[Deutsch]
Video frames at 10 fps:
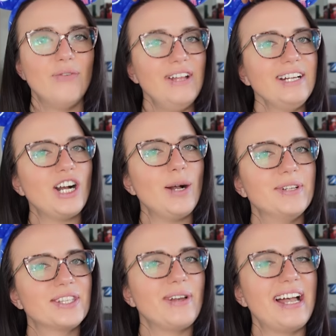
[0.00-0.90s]

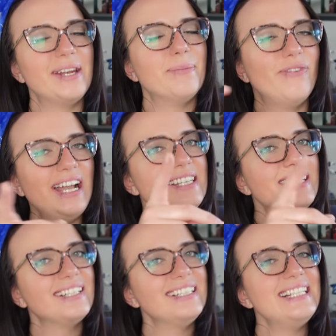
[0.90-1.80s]
Willkommen zu einem
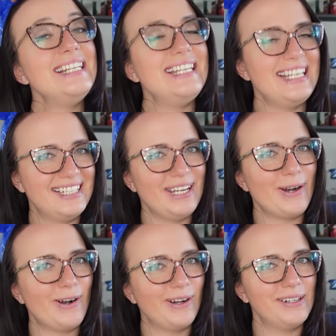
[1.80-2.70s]
weiteren Disney
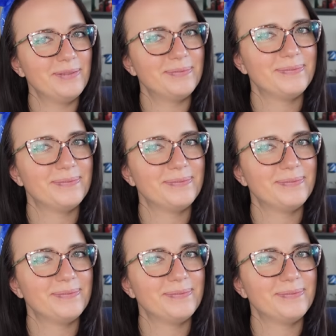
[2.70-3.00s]
Haul.